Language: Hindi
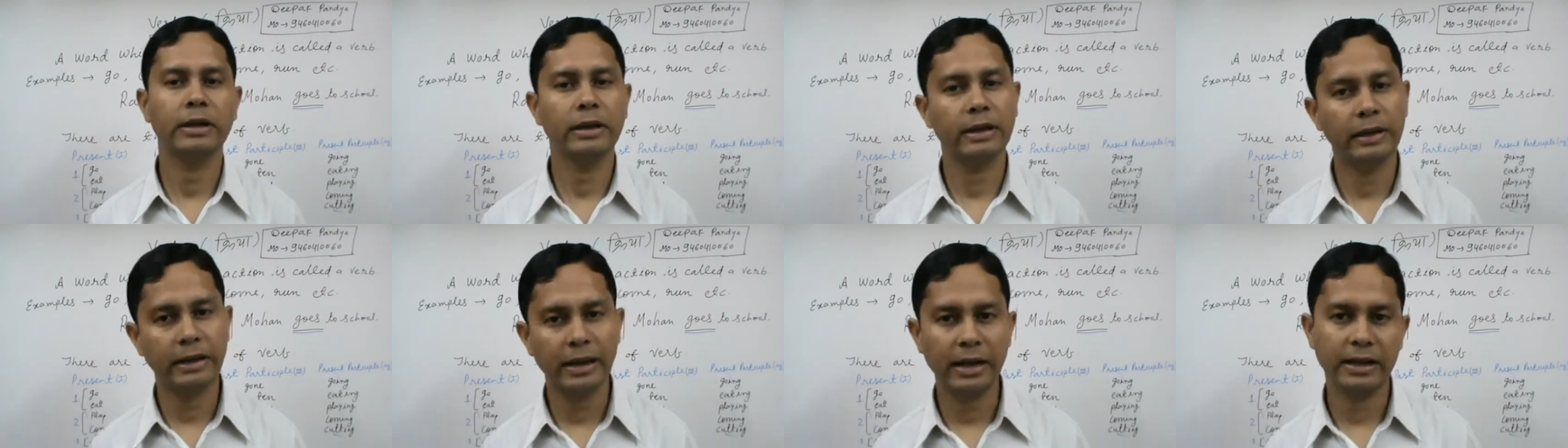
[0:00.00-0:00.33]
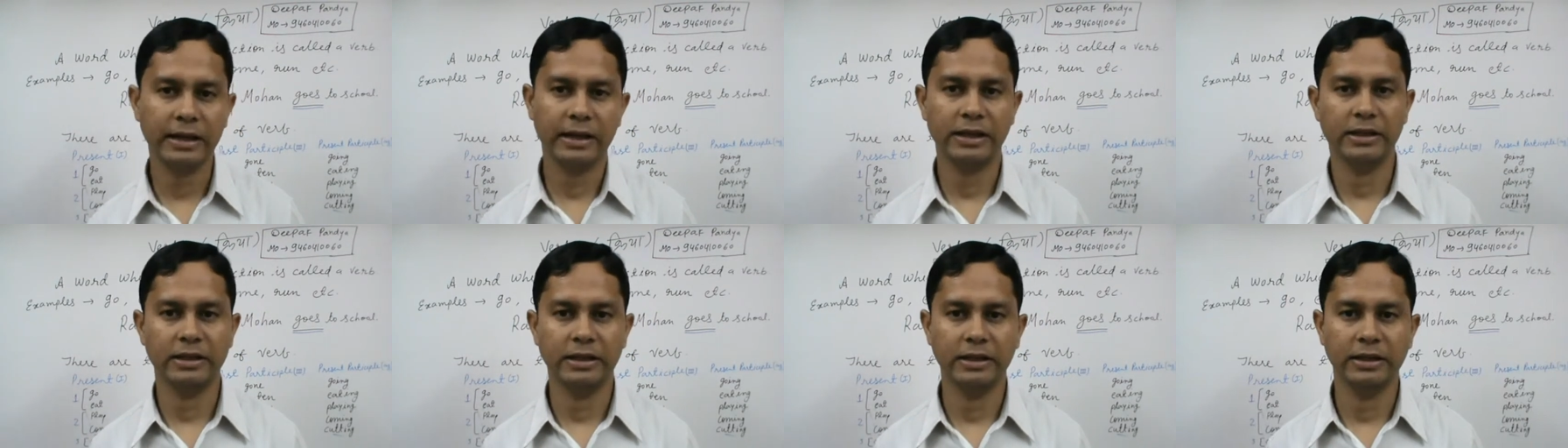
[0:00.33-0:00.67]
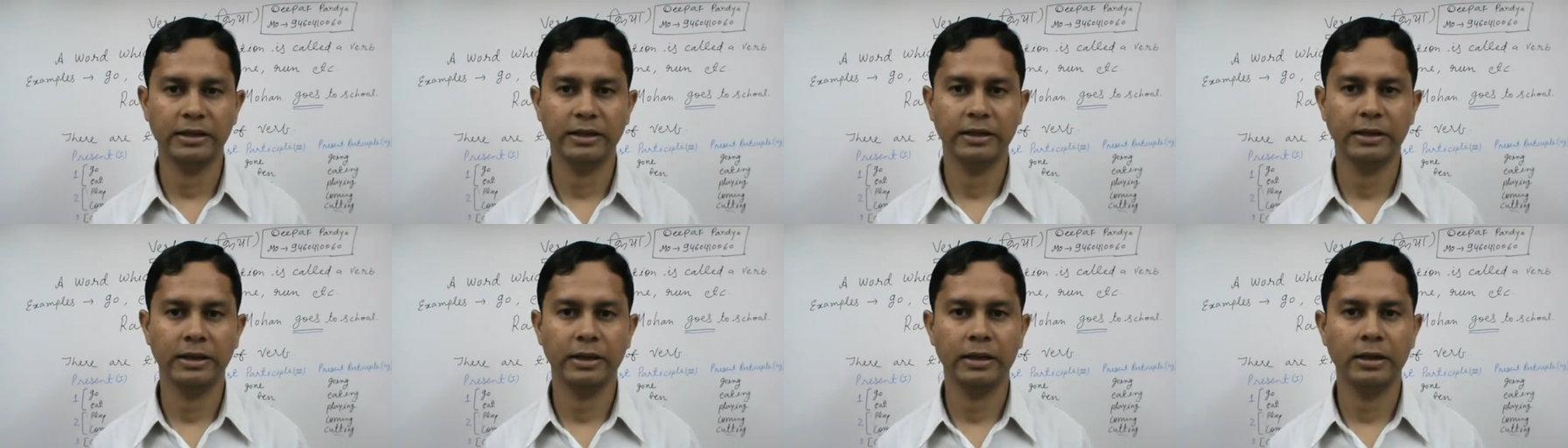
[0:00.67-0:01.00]
क्रिया कहते
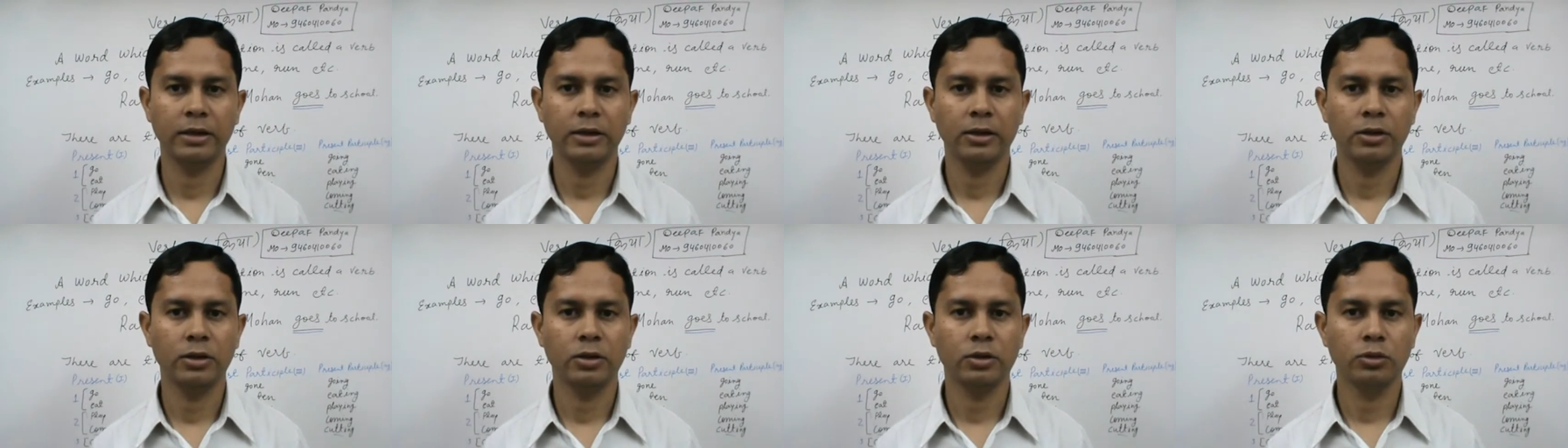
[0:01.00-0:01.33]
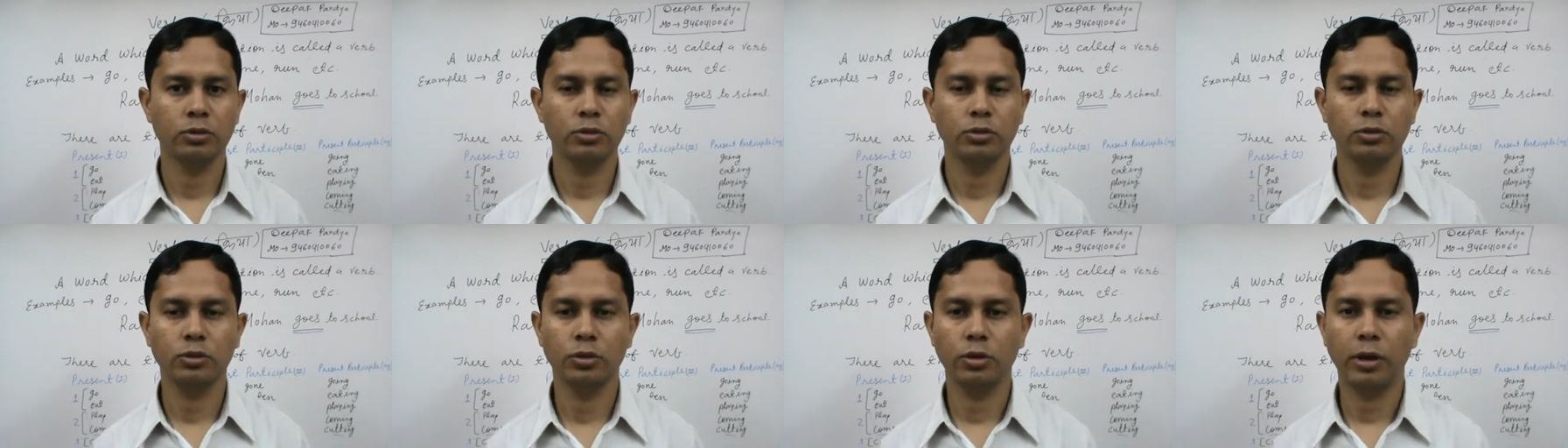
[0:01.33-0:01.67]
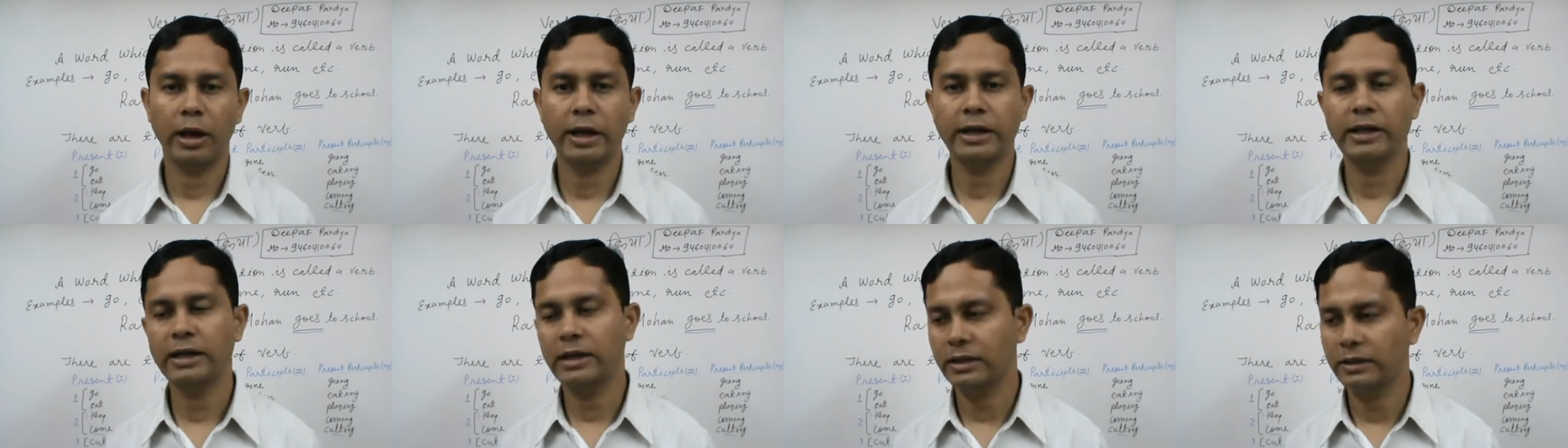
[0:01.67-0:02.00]
हैं तो
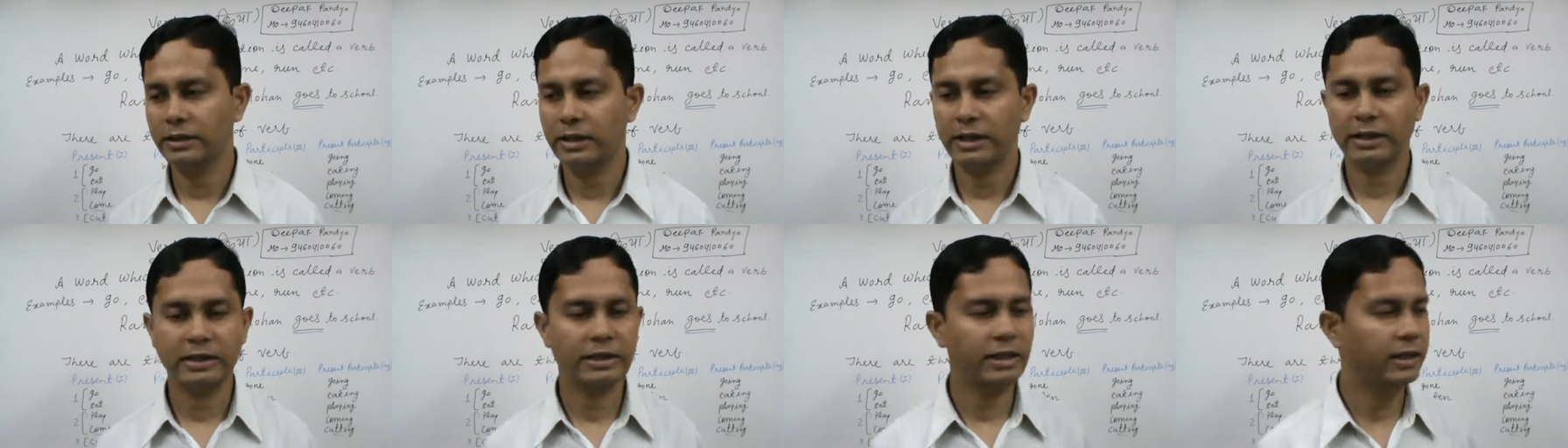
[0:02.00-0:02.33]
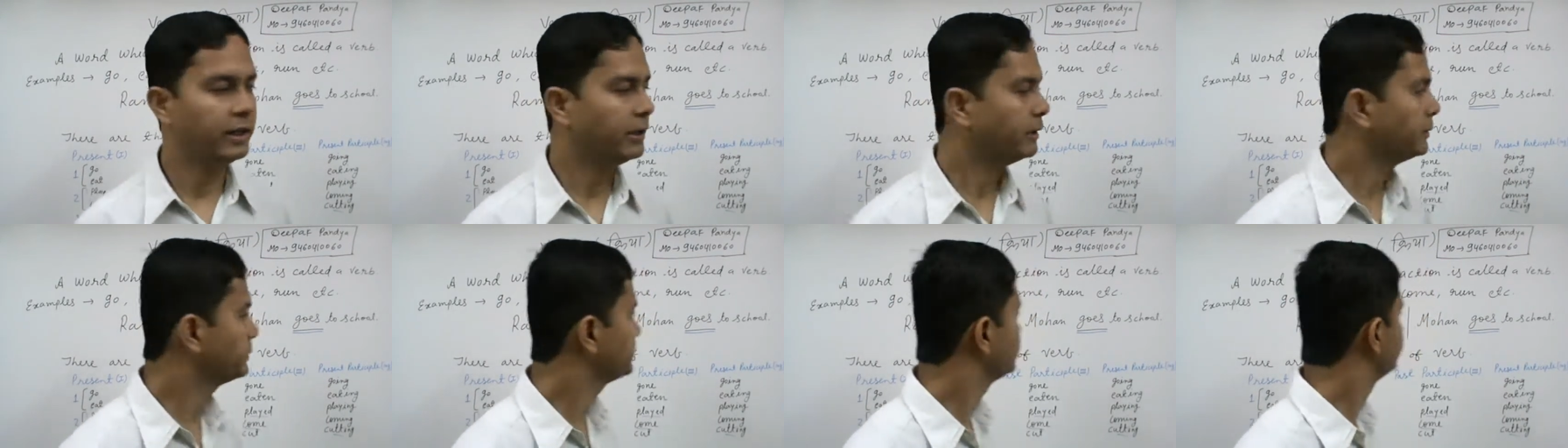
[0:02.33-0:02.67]
आइए देखते हैं